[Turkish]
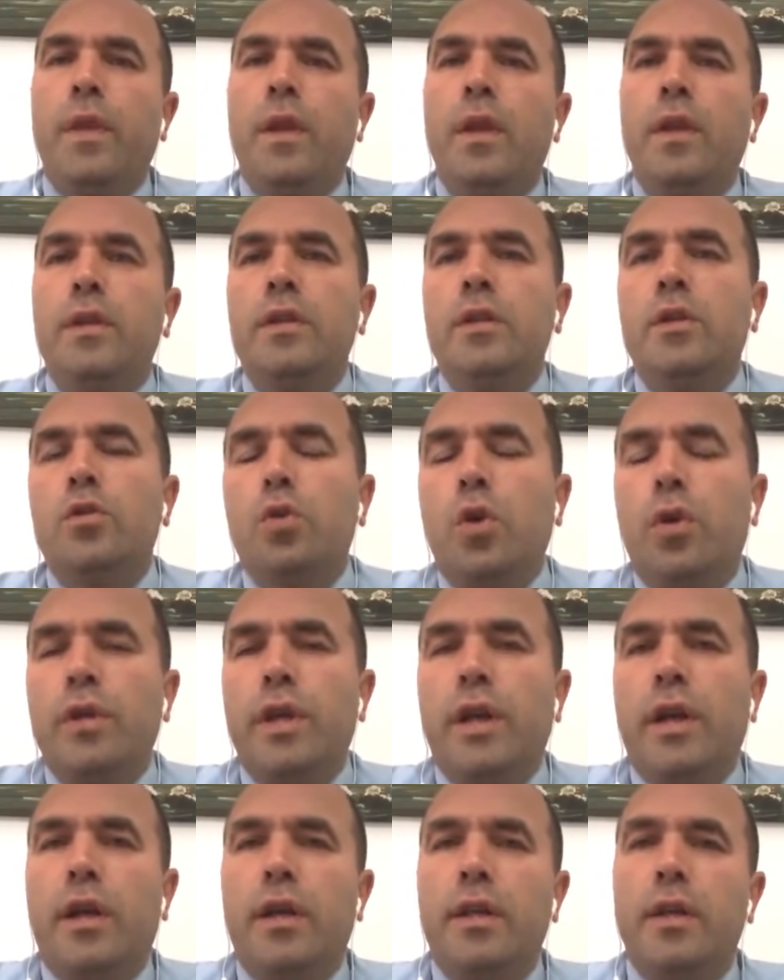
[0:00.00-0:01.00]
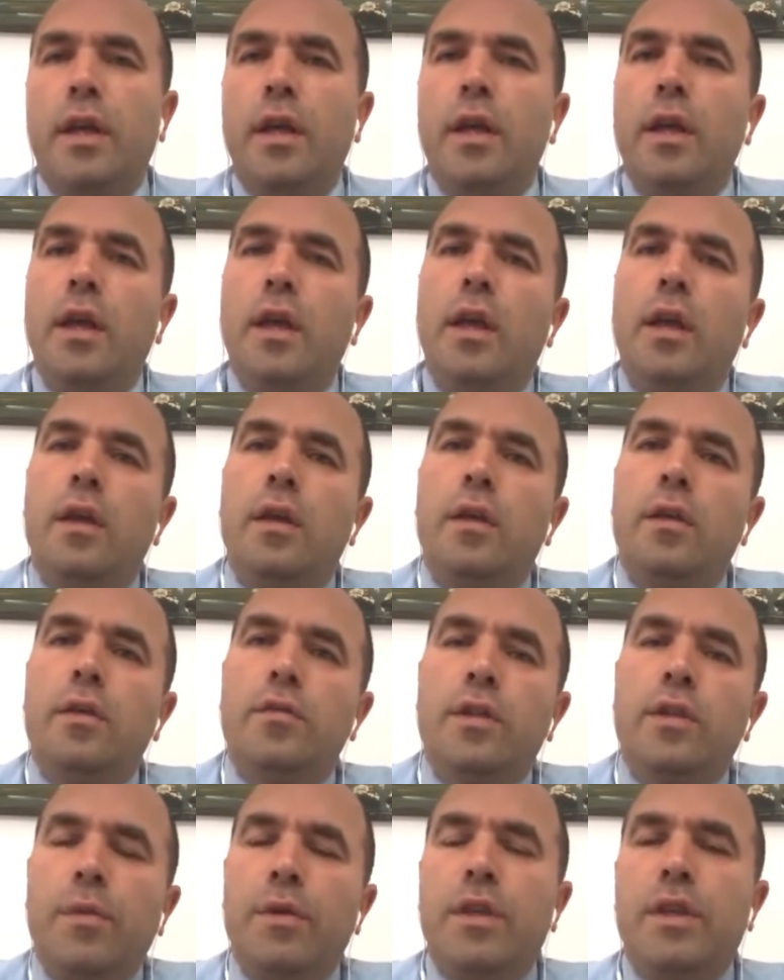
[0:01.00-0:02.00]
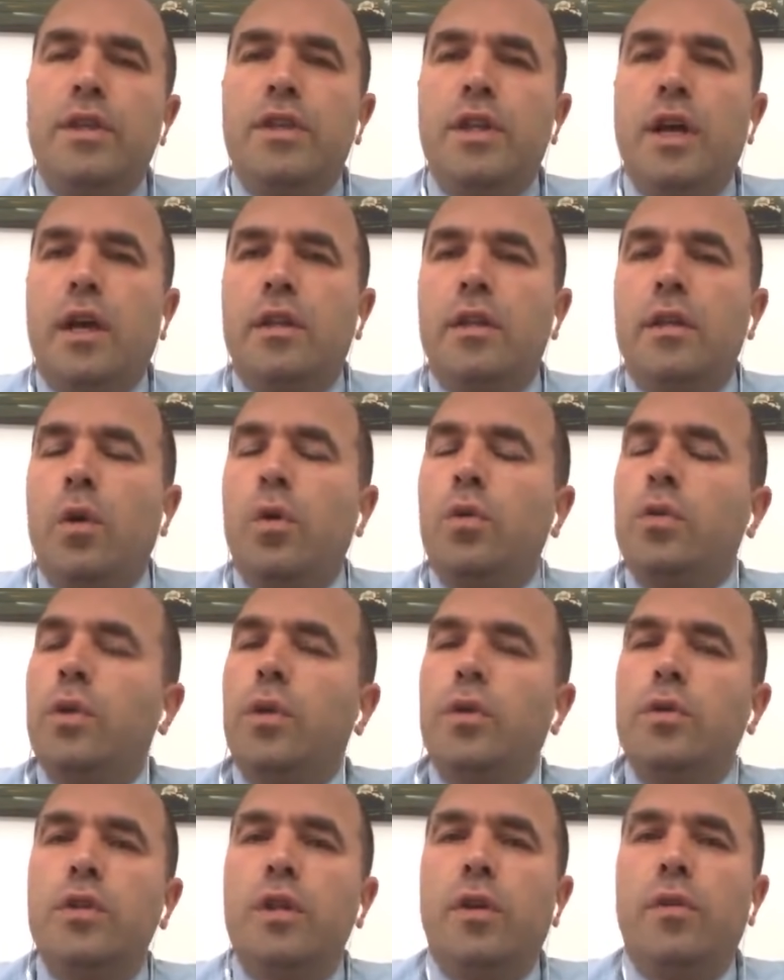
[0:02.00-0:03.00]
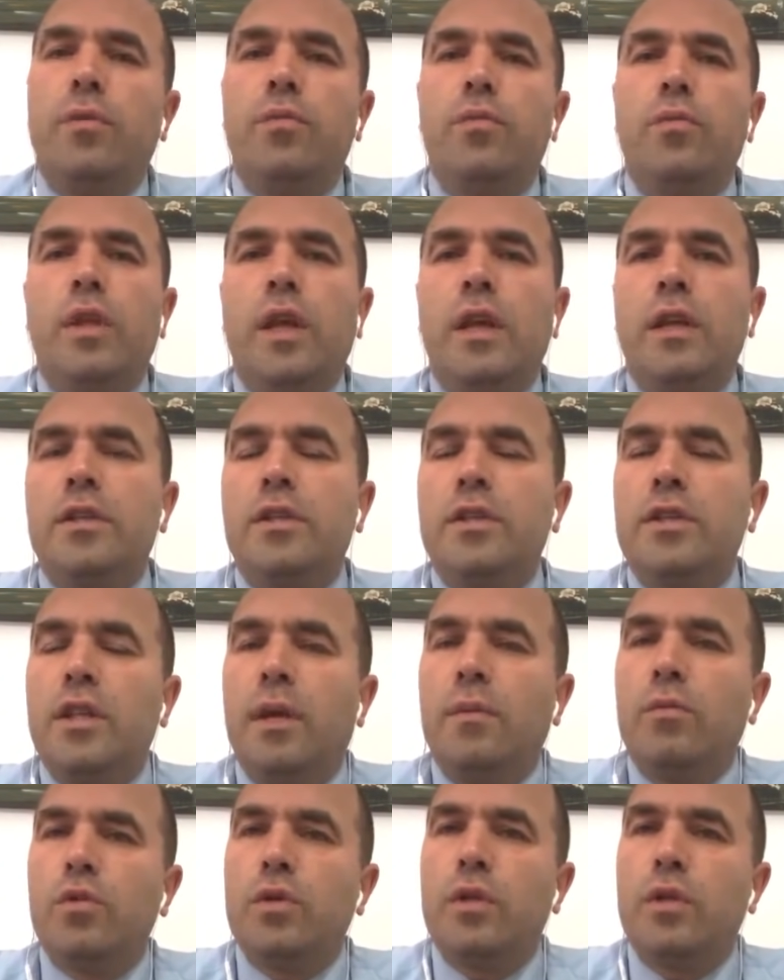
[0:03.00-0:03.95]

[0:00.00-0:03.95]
Şimdi son dakikada e, tabii ki Cagney. Ondan önce tartışılan Muslera